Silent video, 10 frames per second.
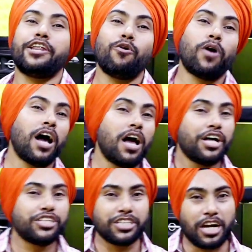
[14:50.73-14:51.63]
लिए नहीं होगा
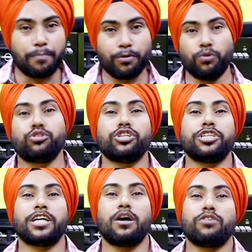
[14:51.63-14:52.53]
जिनका पड़ोसियों
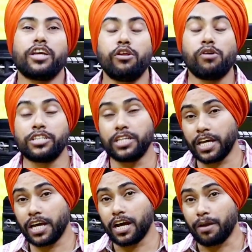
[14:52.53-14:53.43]
से झगड़ा उनके लिए होगा
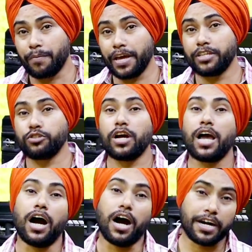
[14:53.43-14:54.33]
जिनके घर में जो
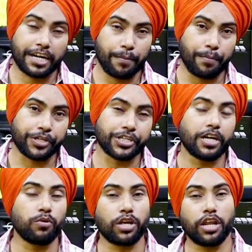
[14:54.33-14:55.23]
है हार्ट के
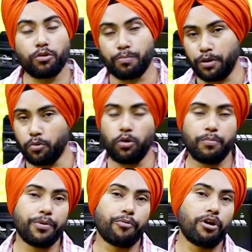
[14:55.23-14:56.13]
पेशेंट है उनके लिए तो
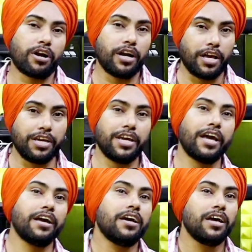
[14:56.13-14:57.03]
बिल्कुल भी ये प्रोडक्ट नहीं
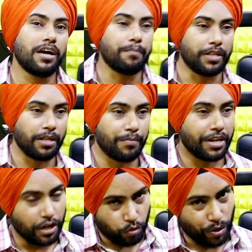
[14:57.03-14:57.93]
है मतलब
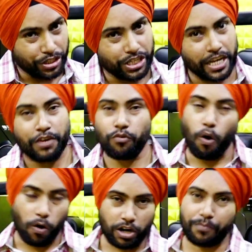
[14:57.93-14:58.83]
मेरी रिक्वेस्ट है कि
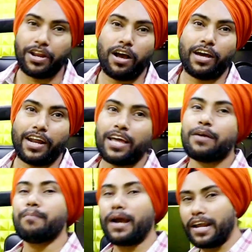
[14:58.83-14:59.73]
वो ऑर्डर भी ना
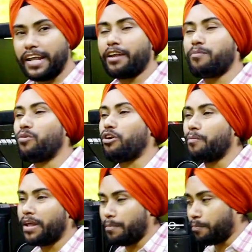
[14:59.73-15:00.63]
करें मैं क्लियर बोल
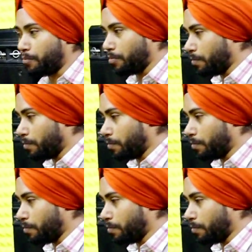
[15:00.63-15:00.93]
रहा हूँ मेरा